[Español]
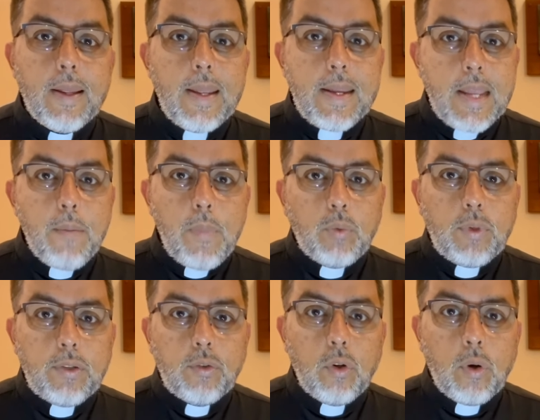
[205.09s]
¿Y quién
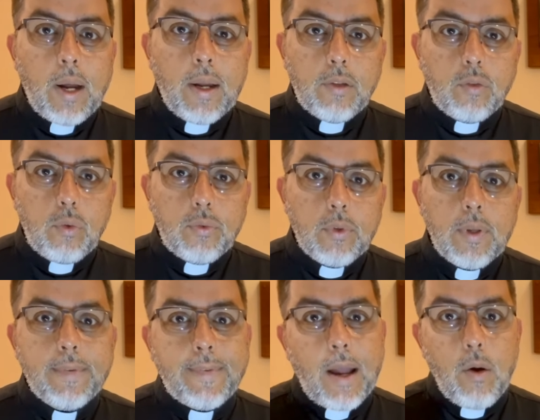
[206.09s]
bautizó a Jesús?
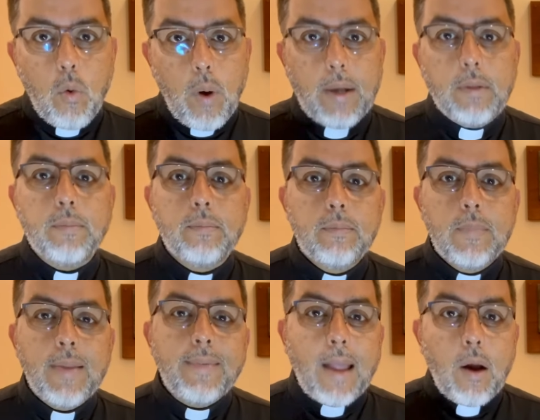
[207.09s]
San Juan.
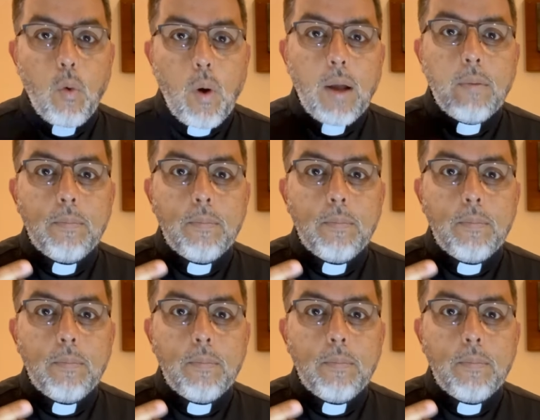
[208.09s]
San Juan